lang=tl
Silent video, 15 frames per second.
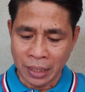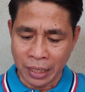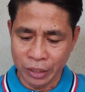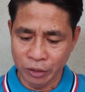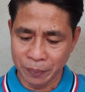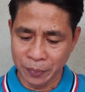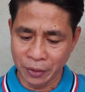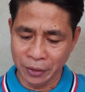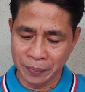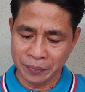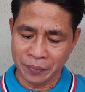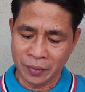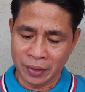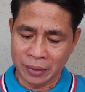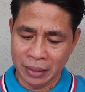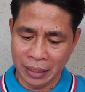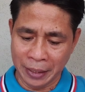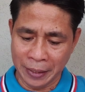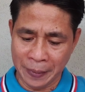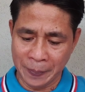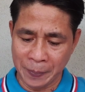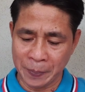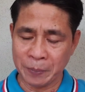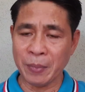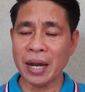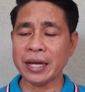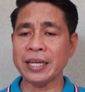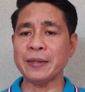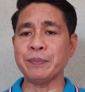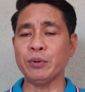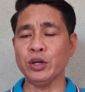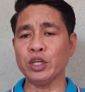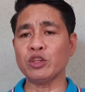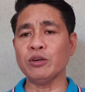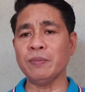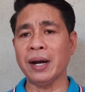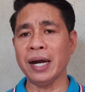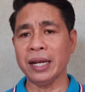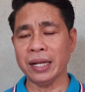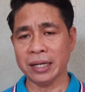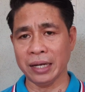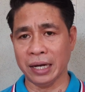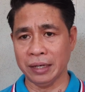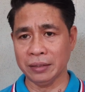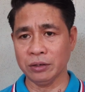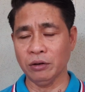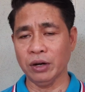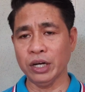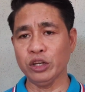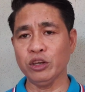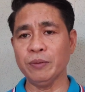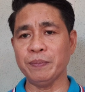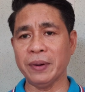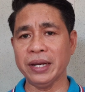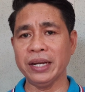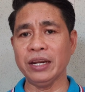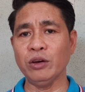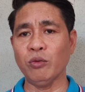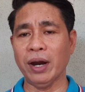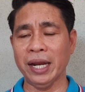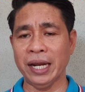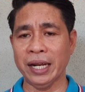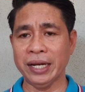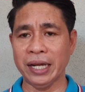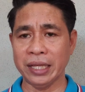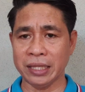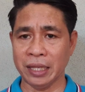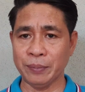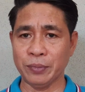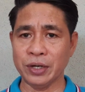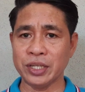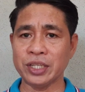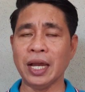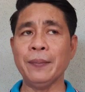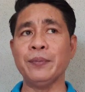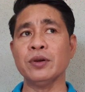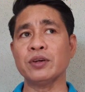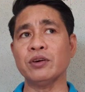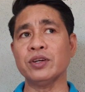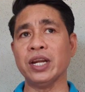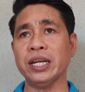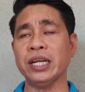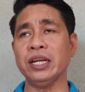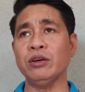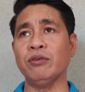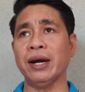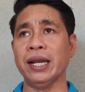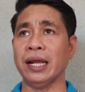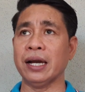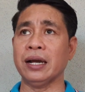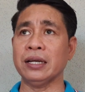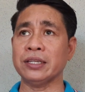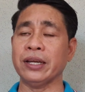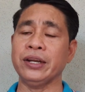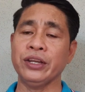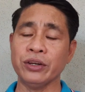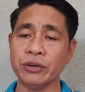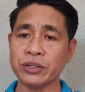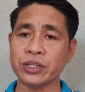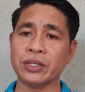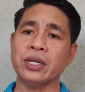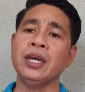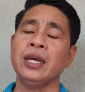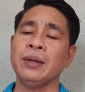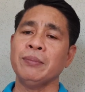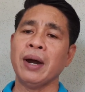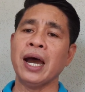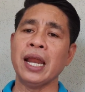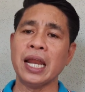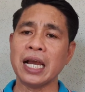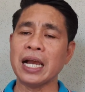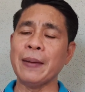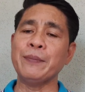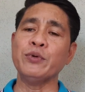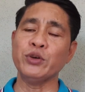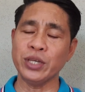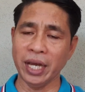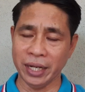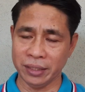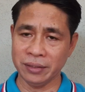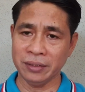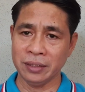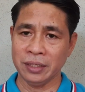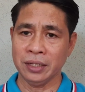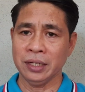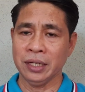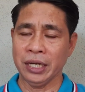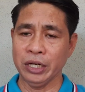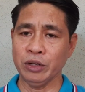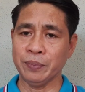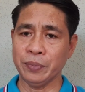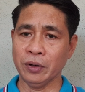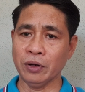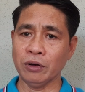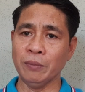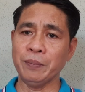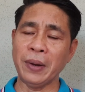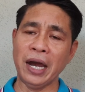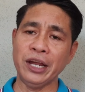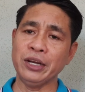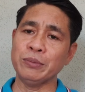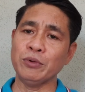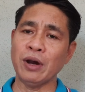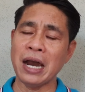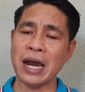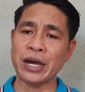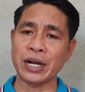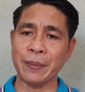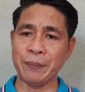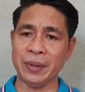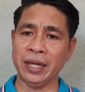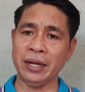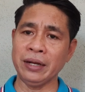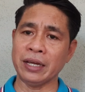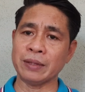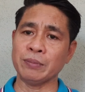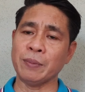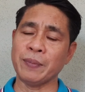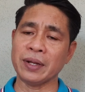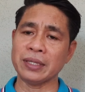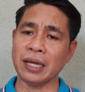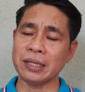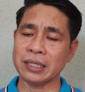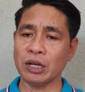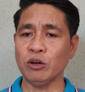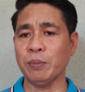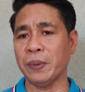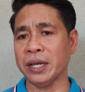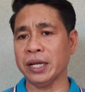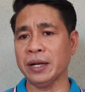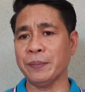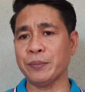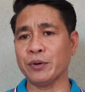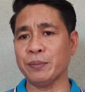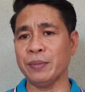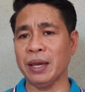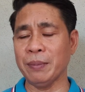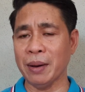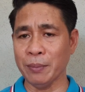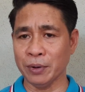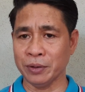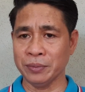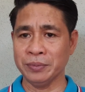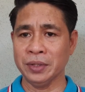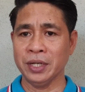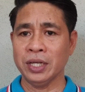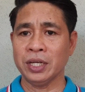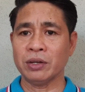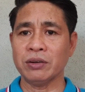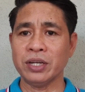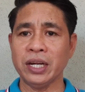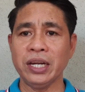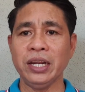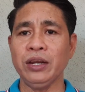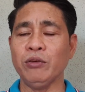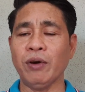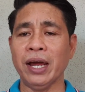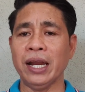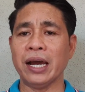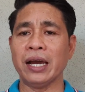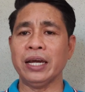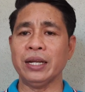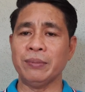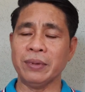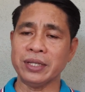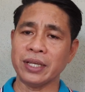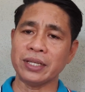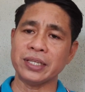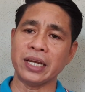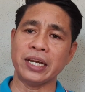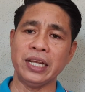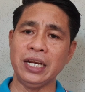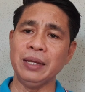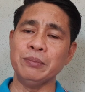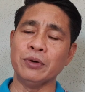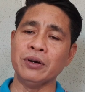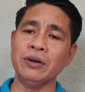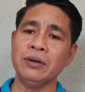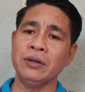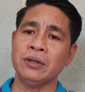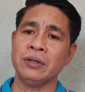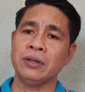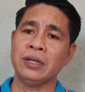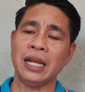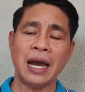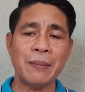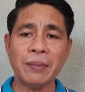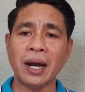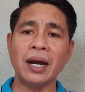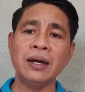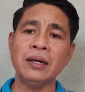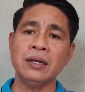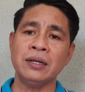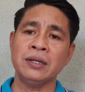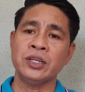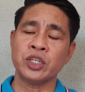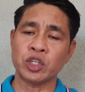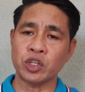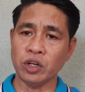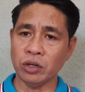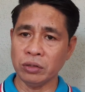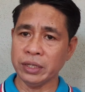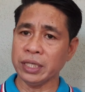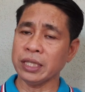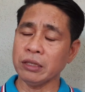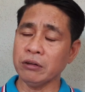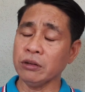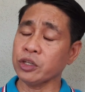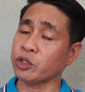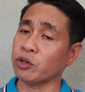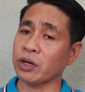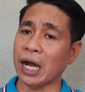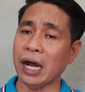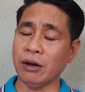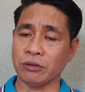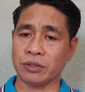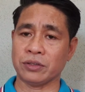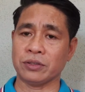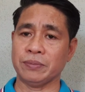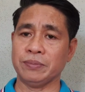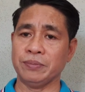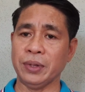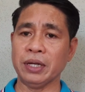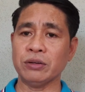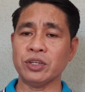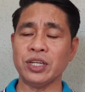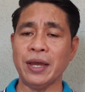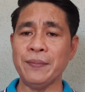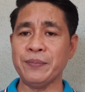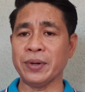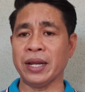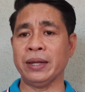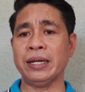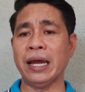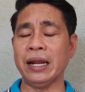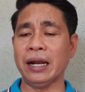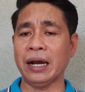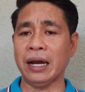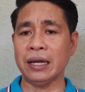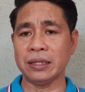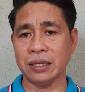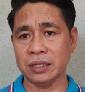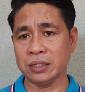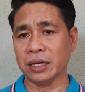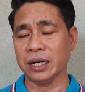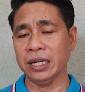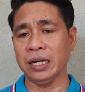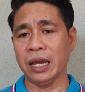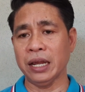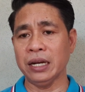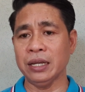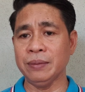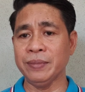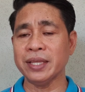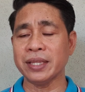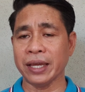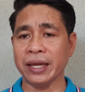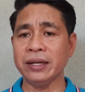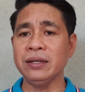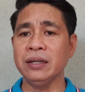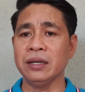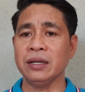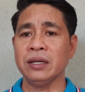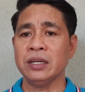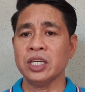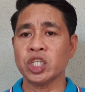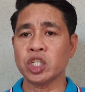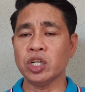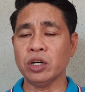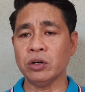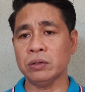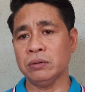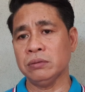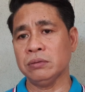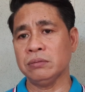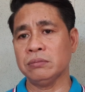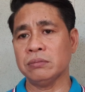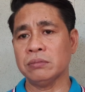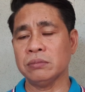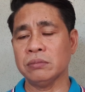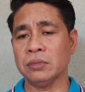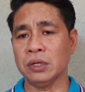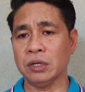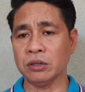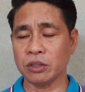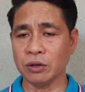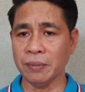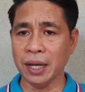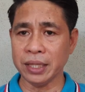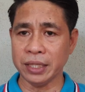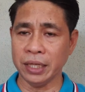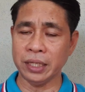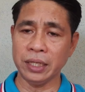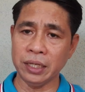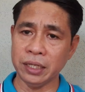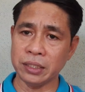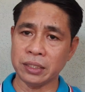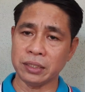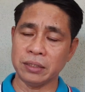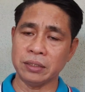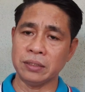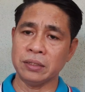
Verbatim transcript: Ano po? Um, bakit po ito mahalaga? Kung ano yung paniniwala natin. For example, kung naniniwala ka sa Diyos, mahalaga po yan. Ano po? Kung paano mo haharapin at mapagtatagumpayan ang problema mo. Kung naniniwala ka naman sa sarili mo, lamang So, it also counts. Pero syempre, dahil ang ating sarili ay limited, so, automatic is,